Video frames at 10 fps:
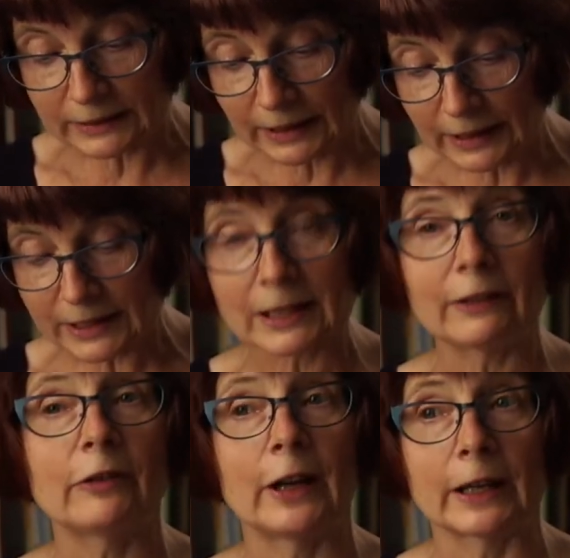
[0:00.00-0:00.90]

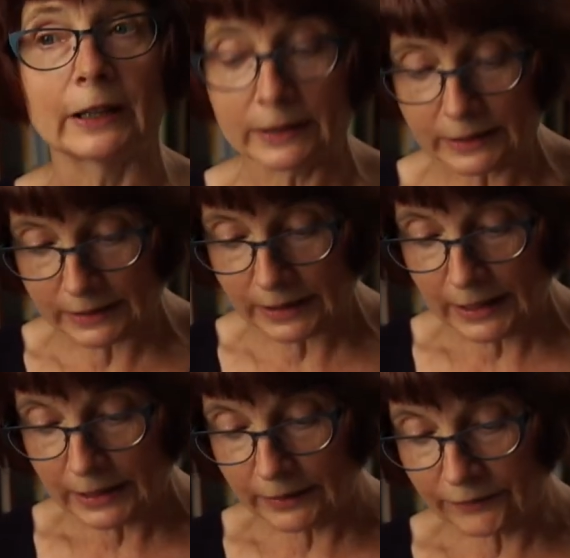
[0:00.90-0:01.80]
Teresa Ferenc,
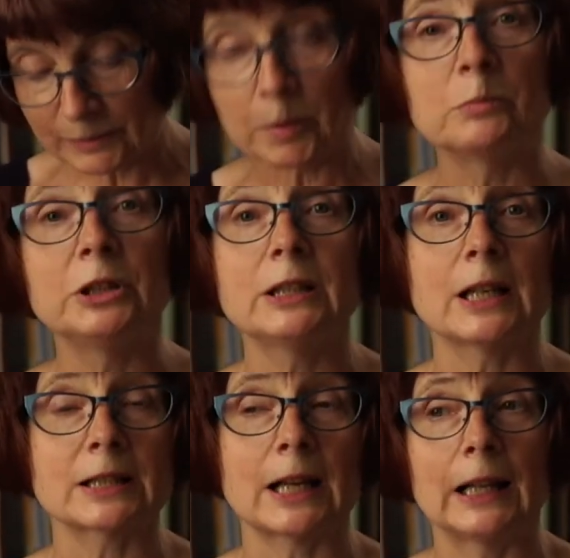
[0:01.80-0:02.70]
y,
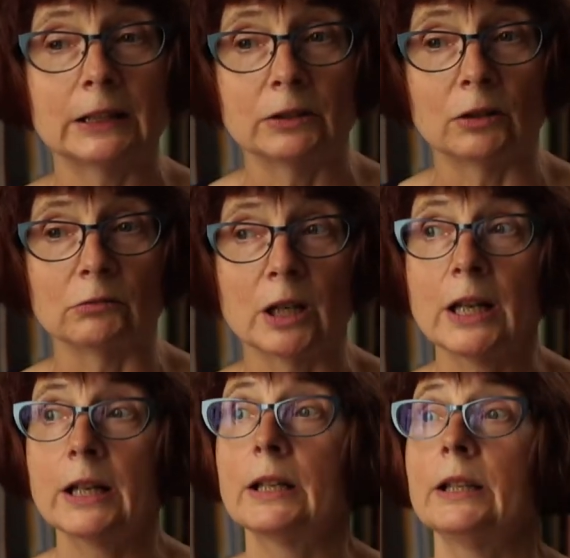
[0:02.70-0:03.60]
Wspomnienia z Anną.
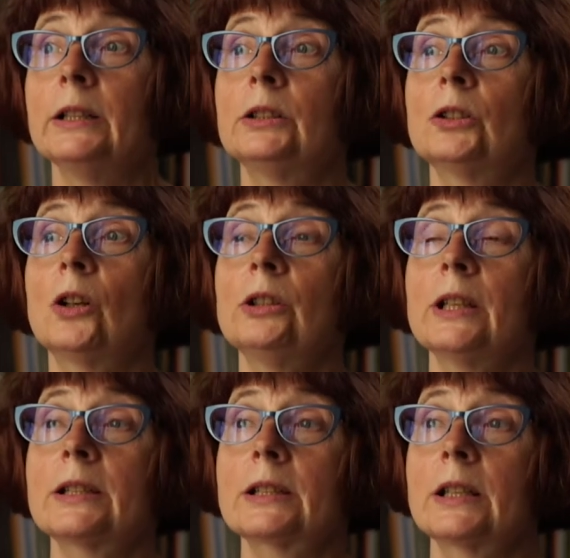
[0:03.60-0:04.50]
Y, to
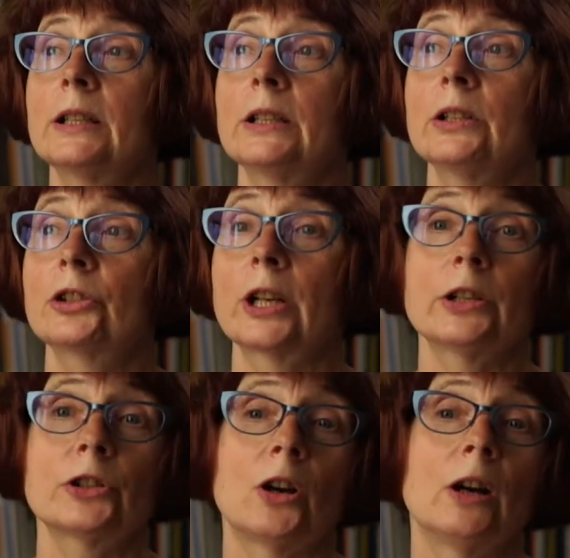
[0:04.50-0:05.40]
jest y,
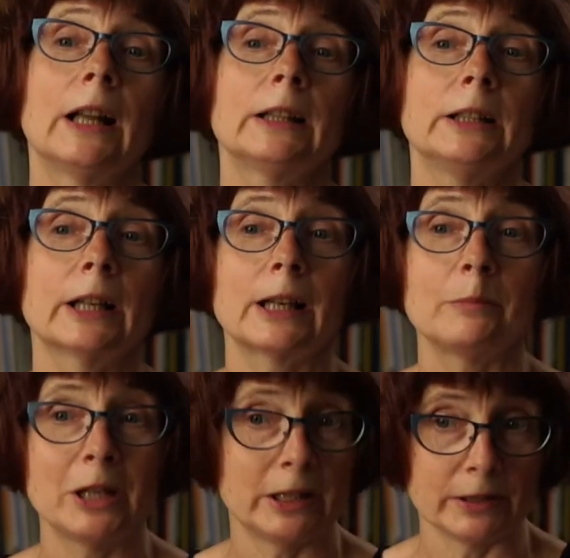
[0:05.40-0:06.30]
rzecz o Annie
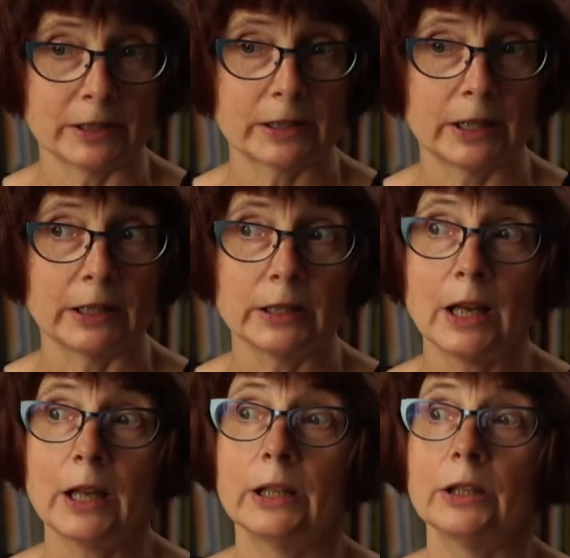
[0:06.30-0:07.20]
Kamieńskiej.
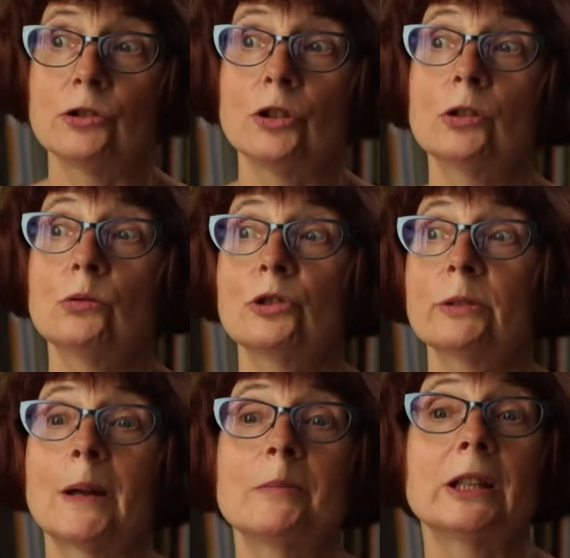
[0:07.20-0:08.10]
Ci,
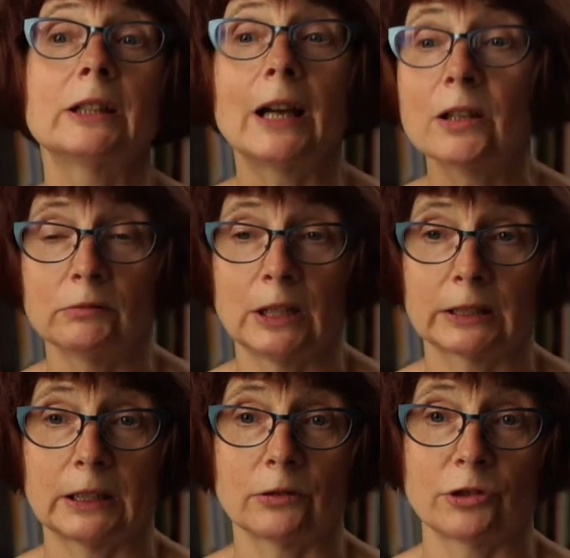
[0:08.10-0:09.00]
którzy pamiętają
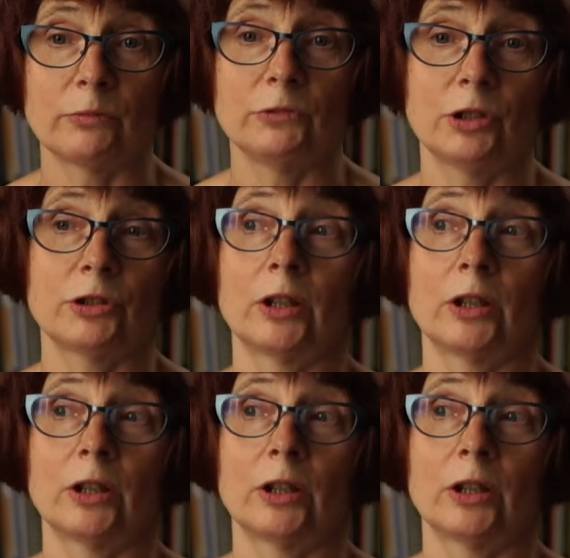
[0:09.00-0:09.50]
lata 80.,